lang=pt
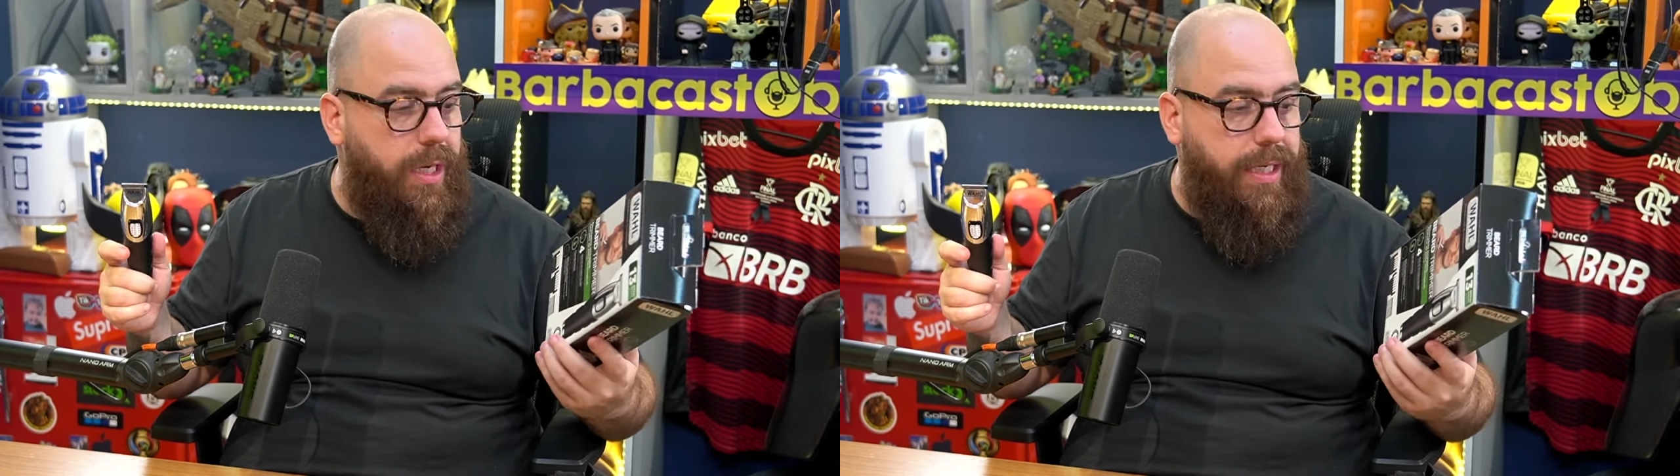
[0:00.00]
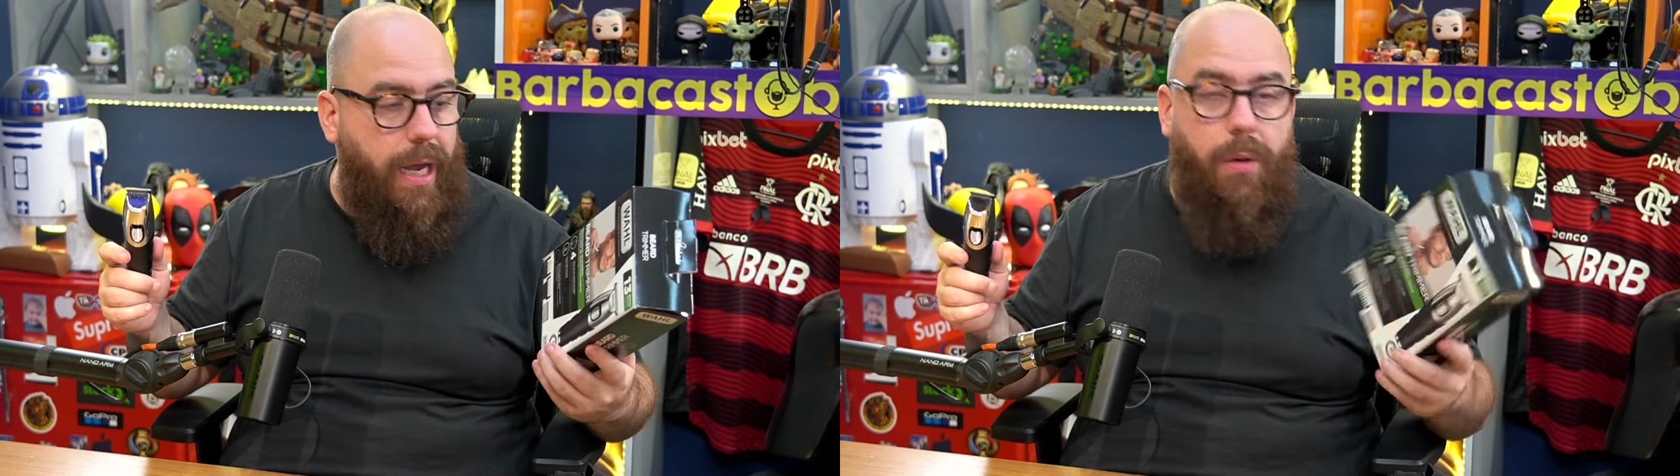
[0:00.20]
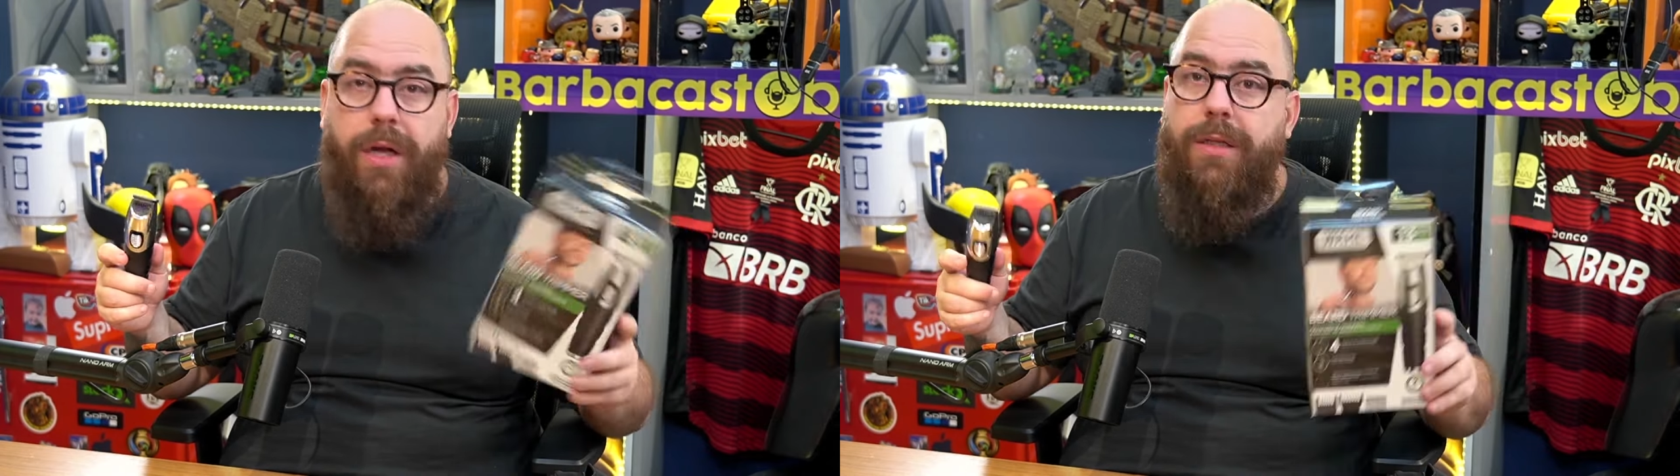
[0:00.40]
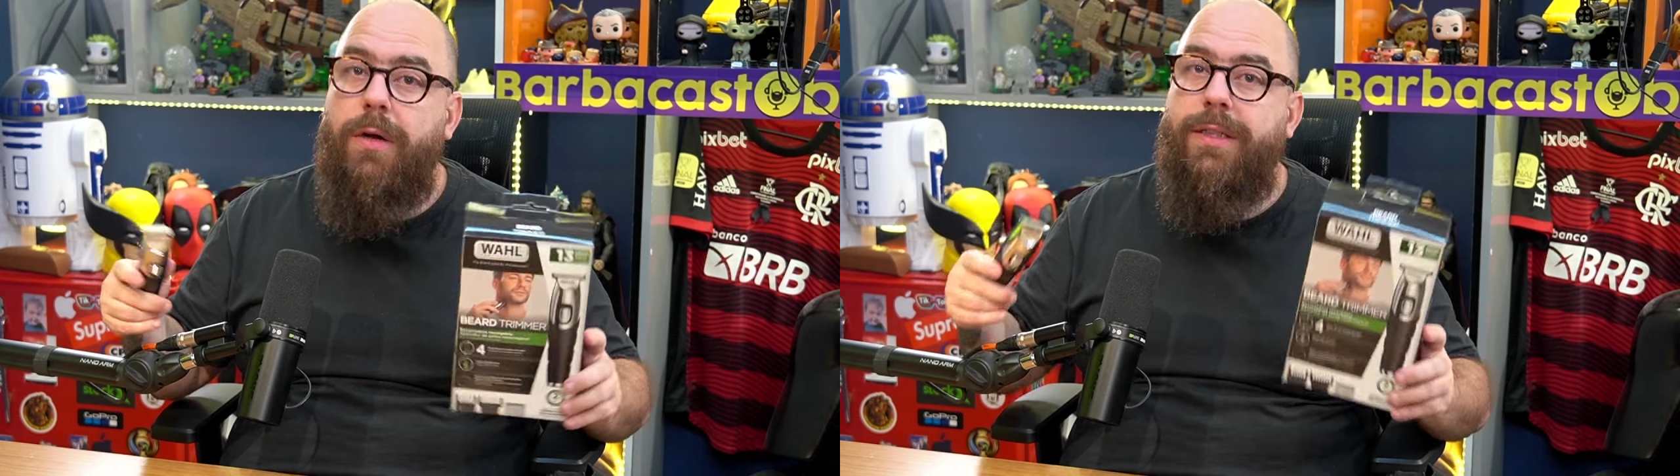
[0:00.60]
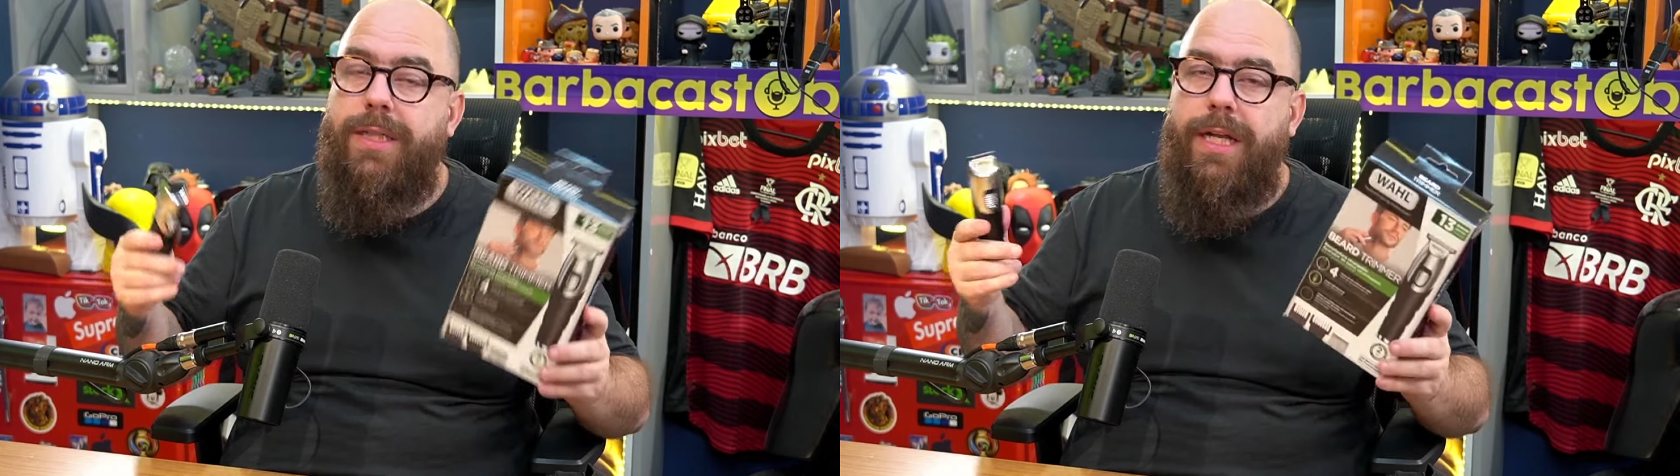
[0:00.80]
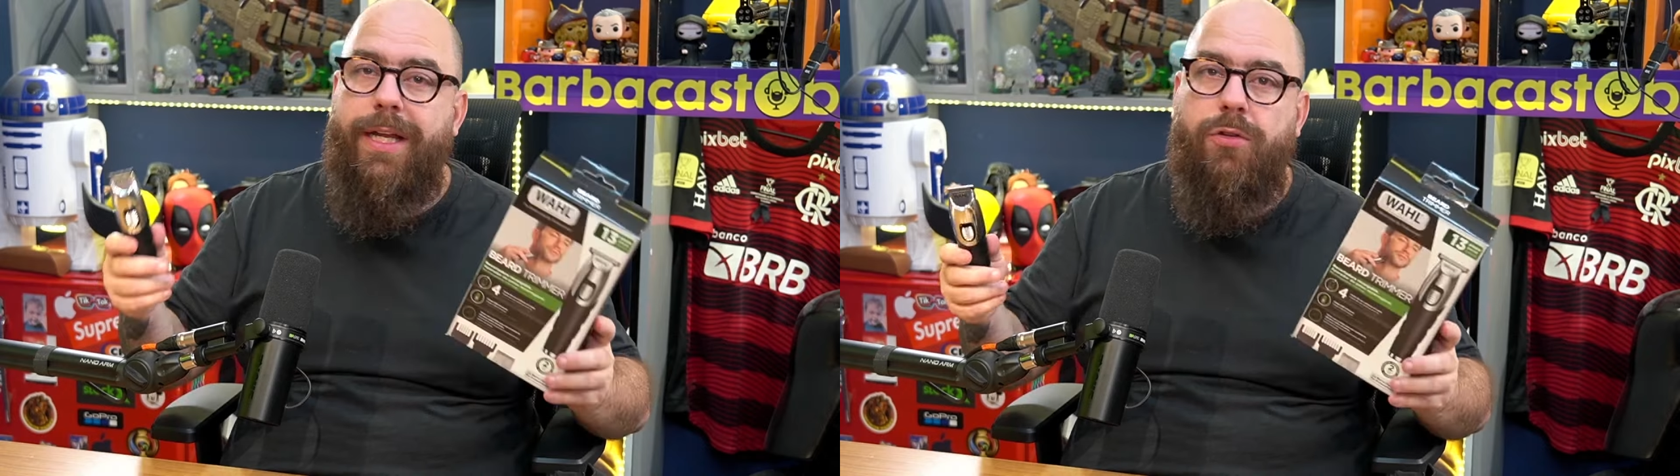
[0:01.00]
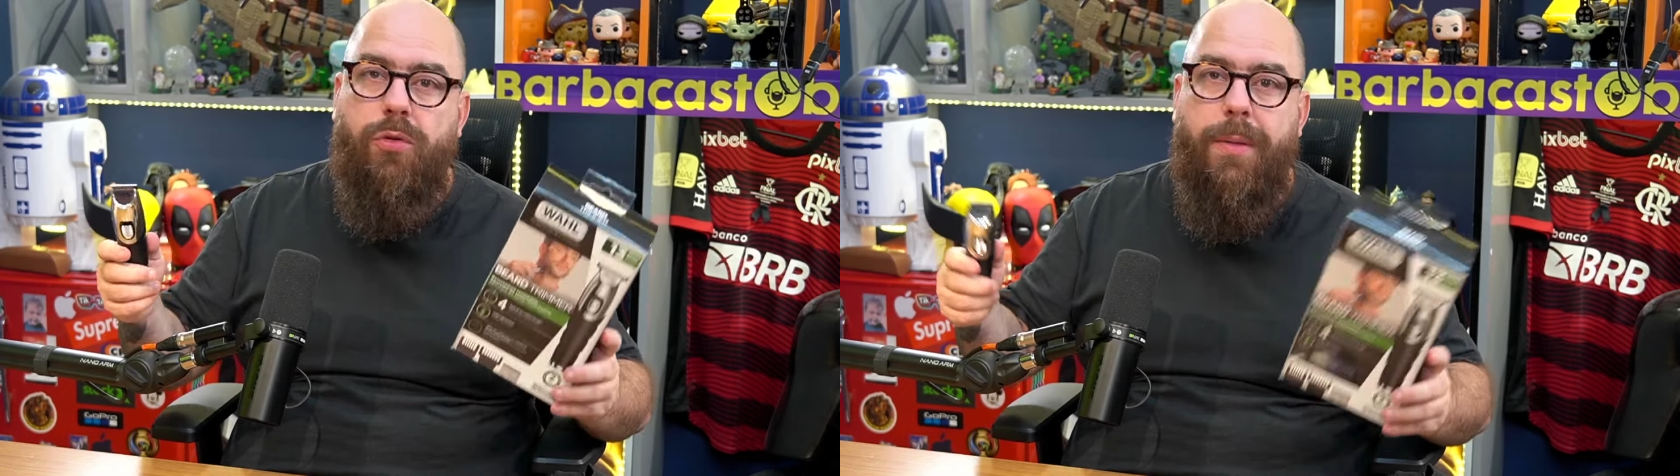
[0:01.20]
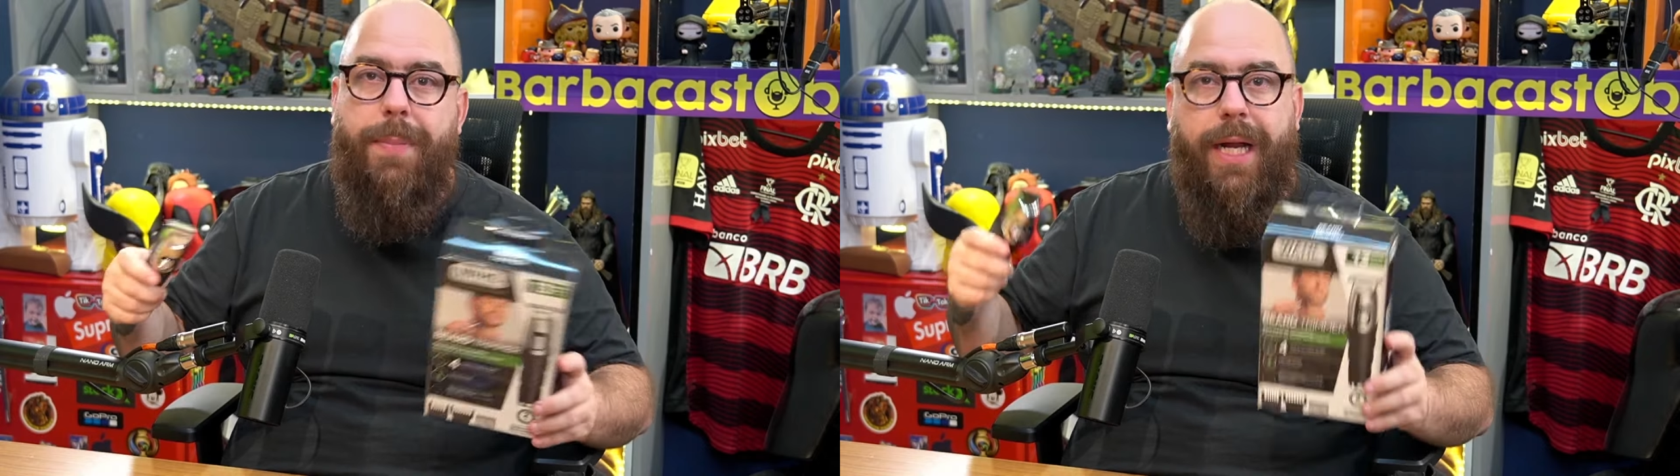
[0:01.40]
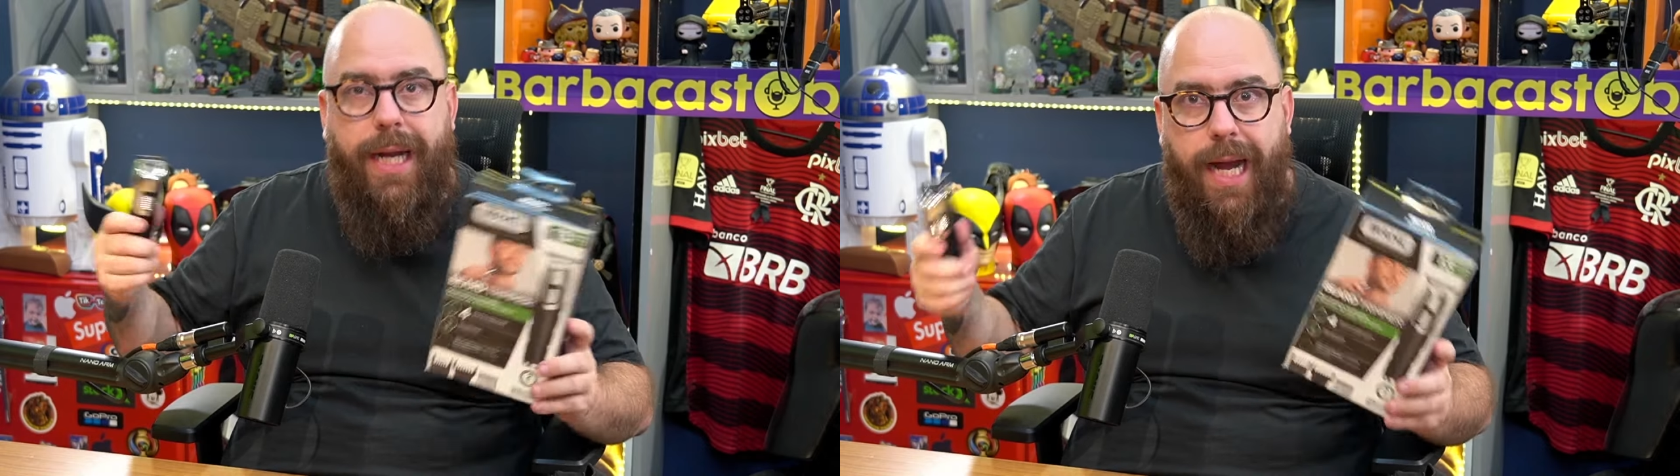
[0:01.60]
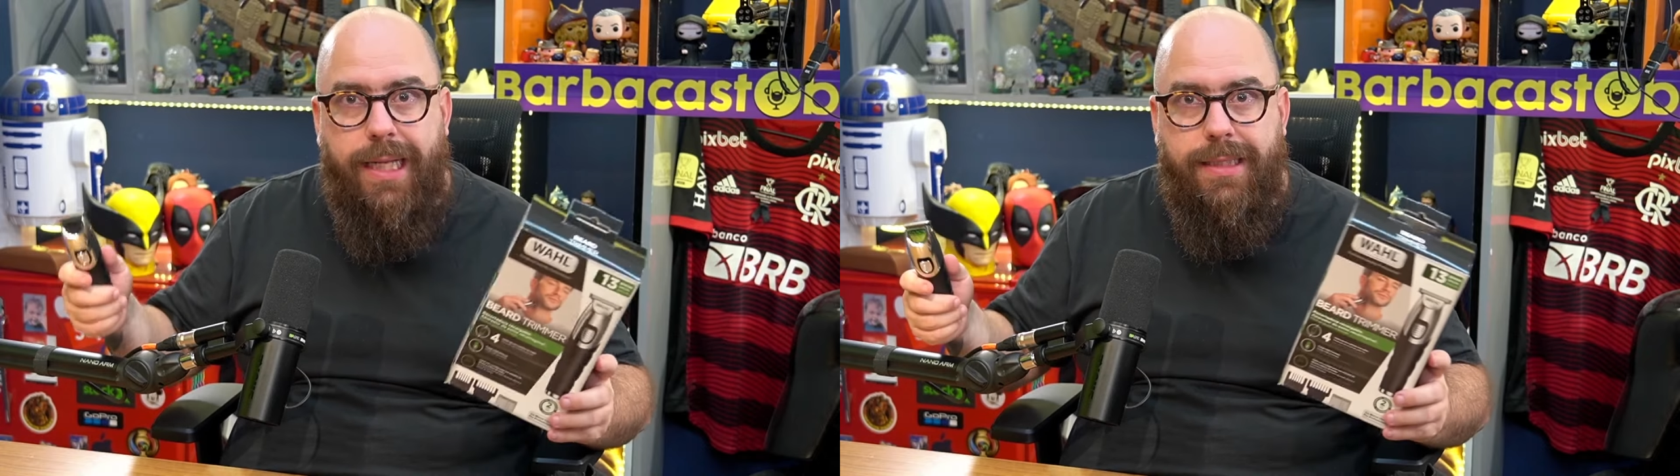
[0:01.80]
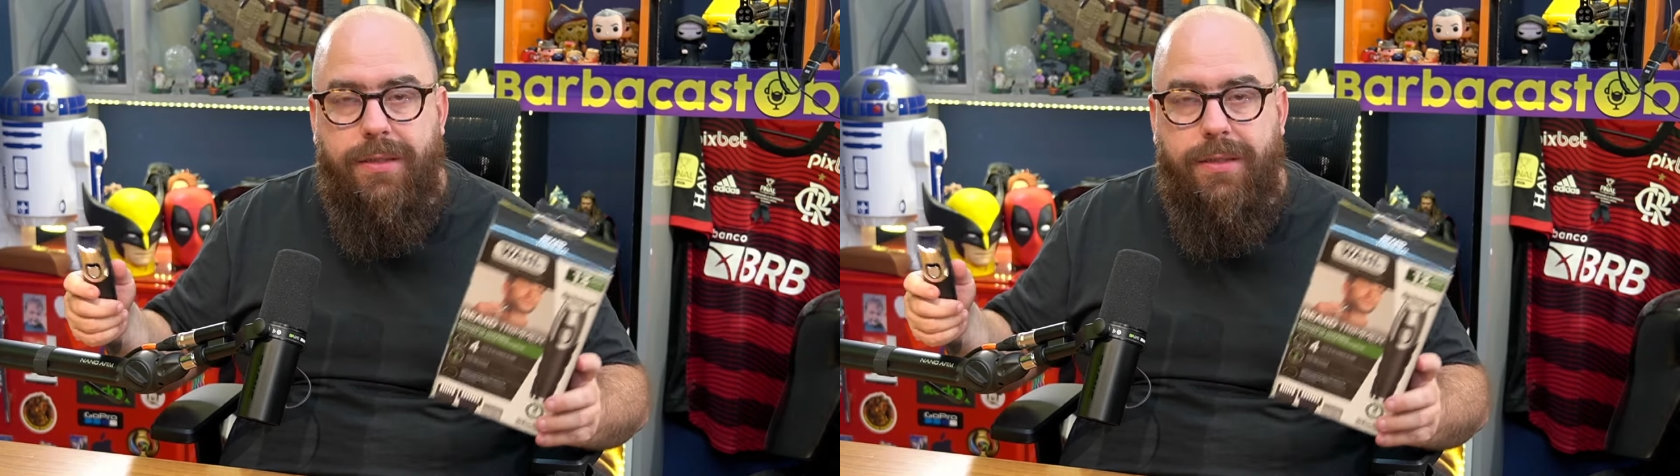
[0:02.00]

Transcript: que agora está com essa linha toda para casa.